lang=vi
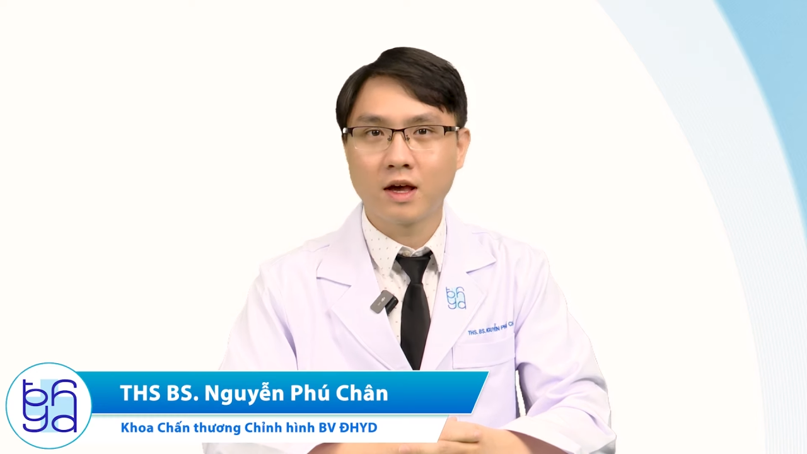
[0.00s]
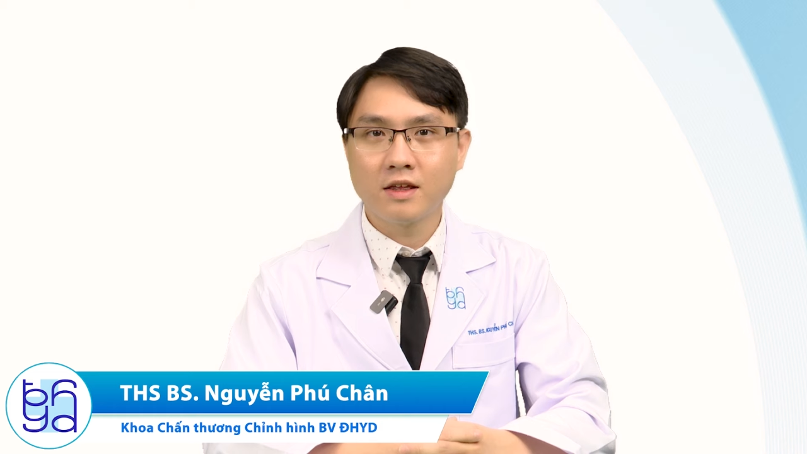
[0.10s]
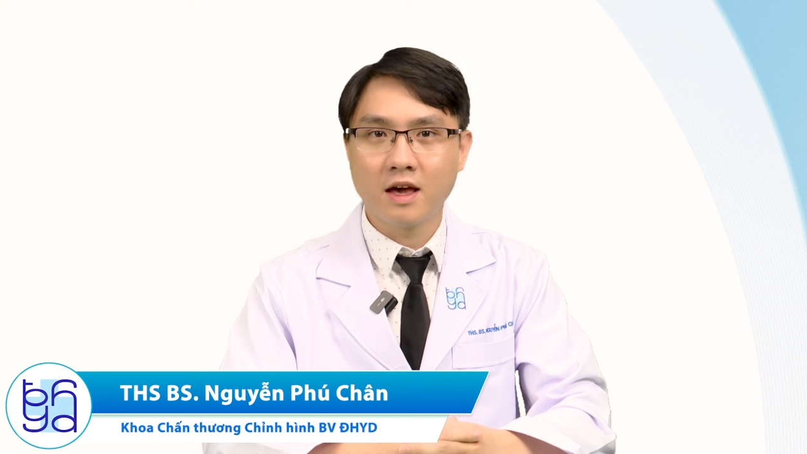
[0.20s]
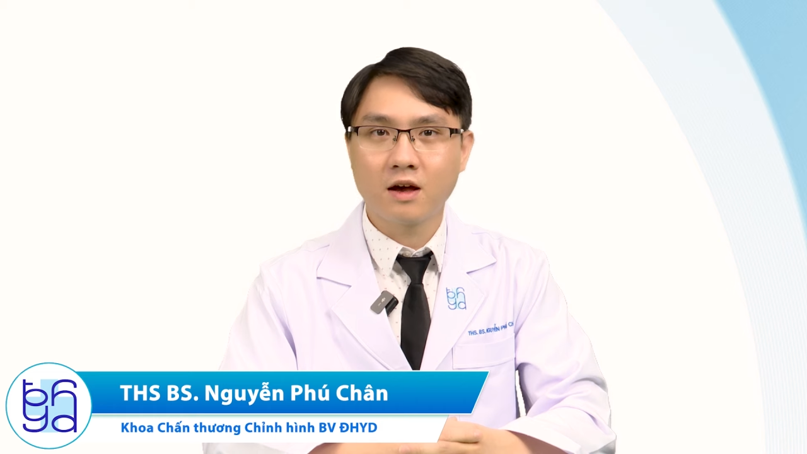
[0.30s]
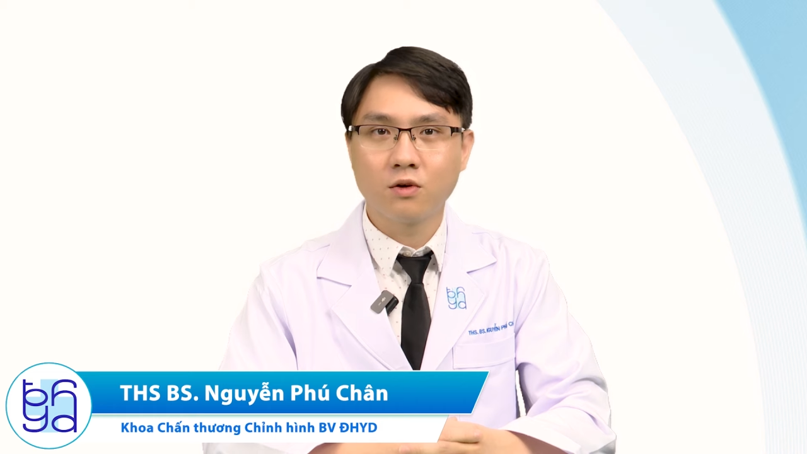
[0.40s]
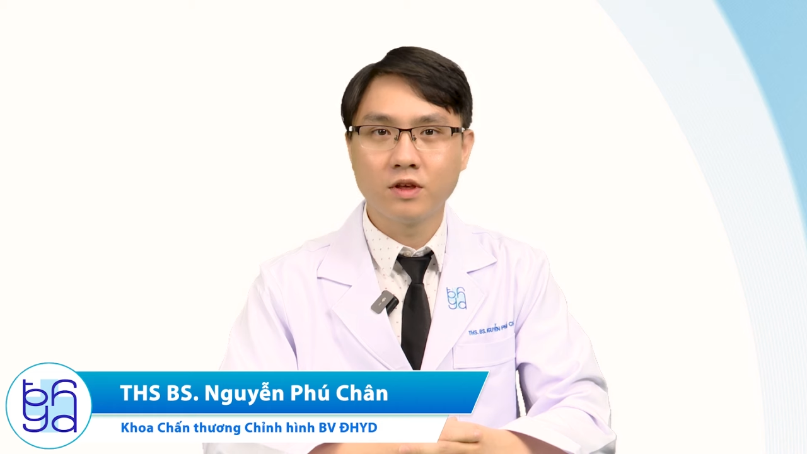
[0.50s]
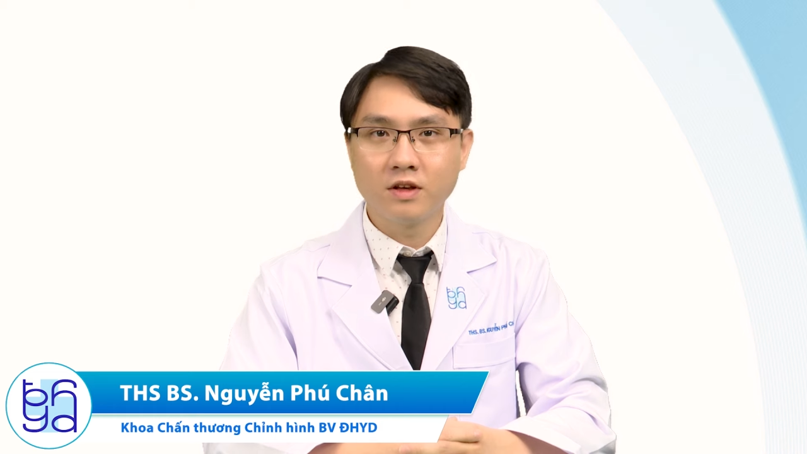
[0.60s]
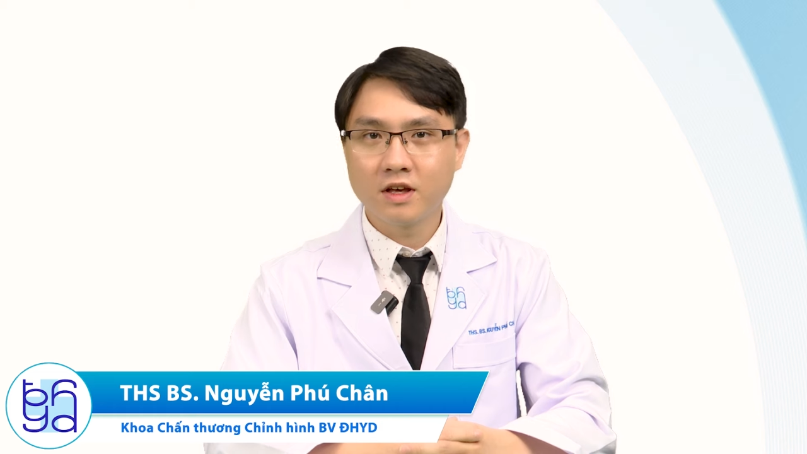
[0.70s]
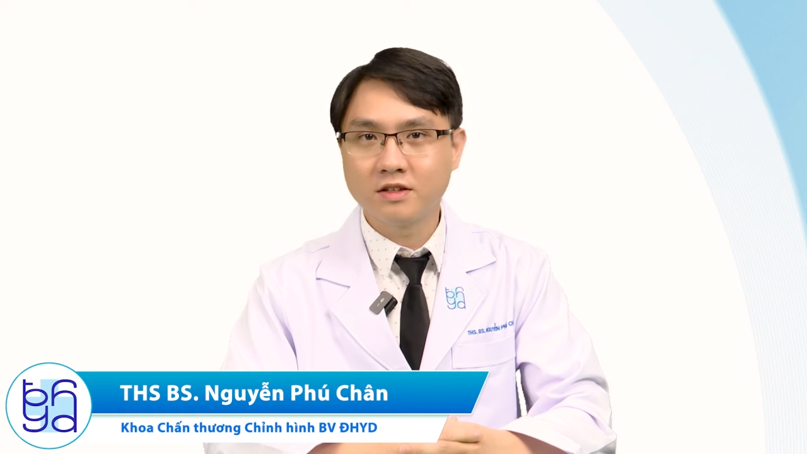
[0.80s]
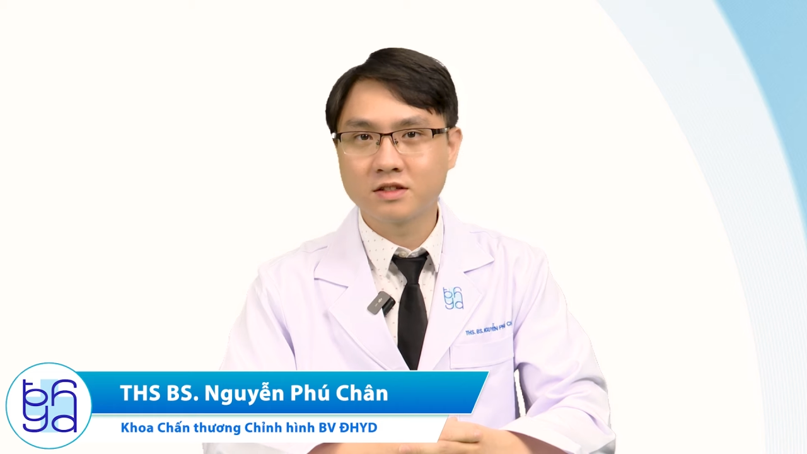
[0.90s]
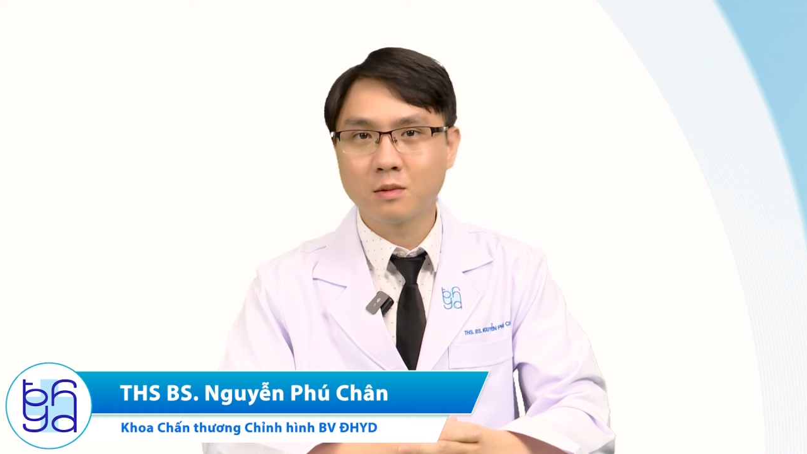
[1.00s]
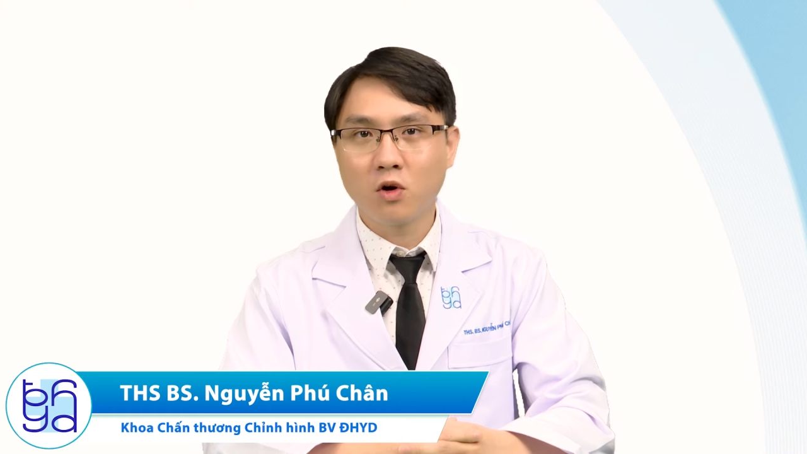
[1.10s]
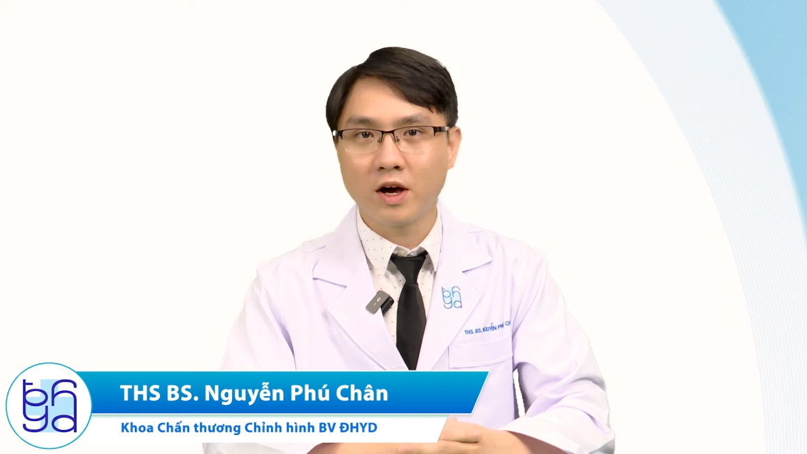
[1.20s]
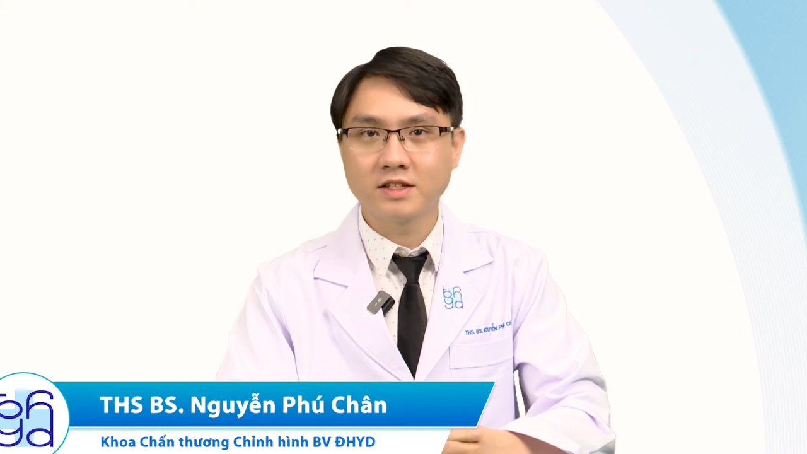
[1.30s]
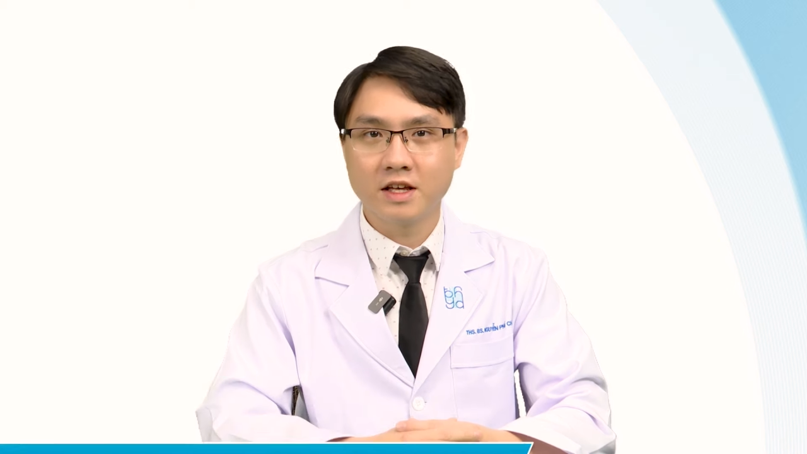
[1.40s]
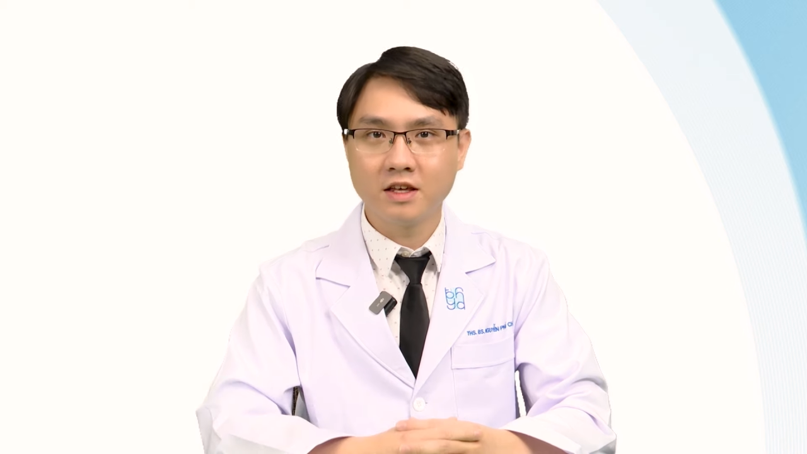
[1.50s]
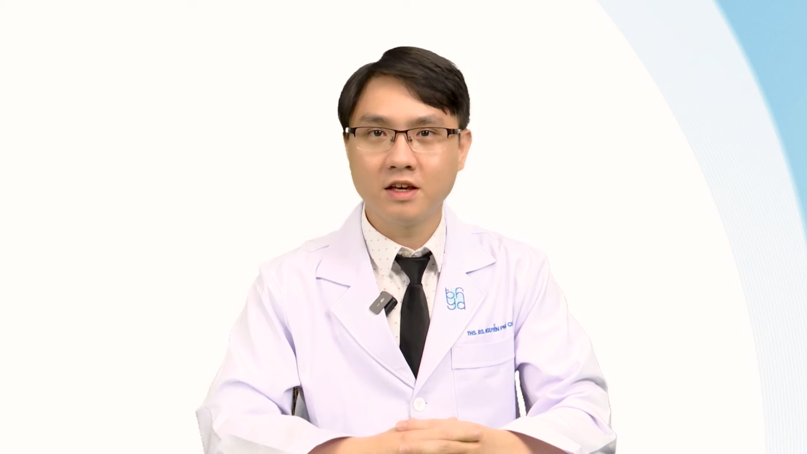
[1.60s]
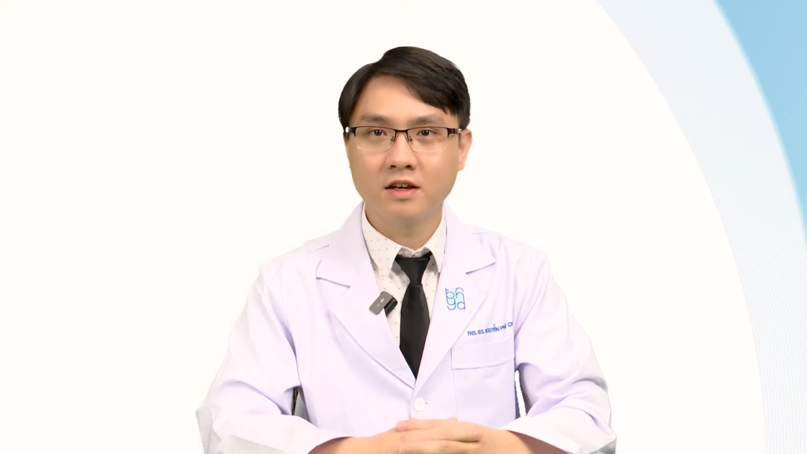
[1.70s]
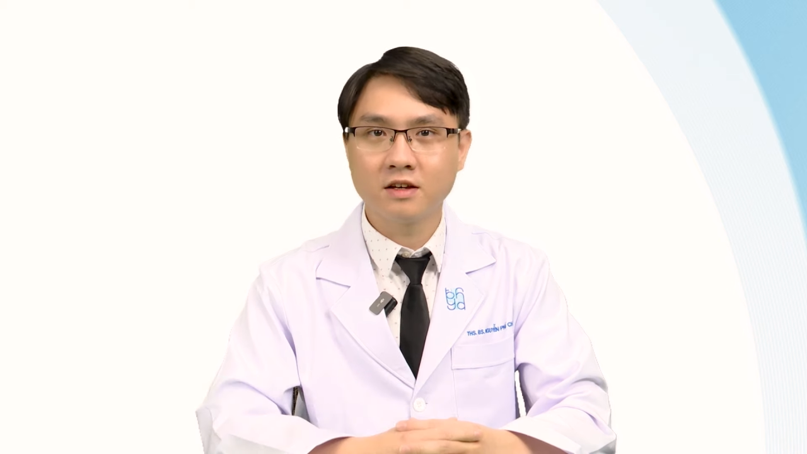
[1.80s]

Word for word: khán giả của chương trình Sống khỏe sẻ chia.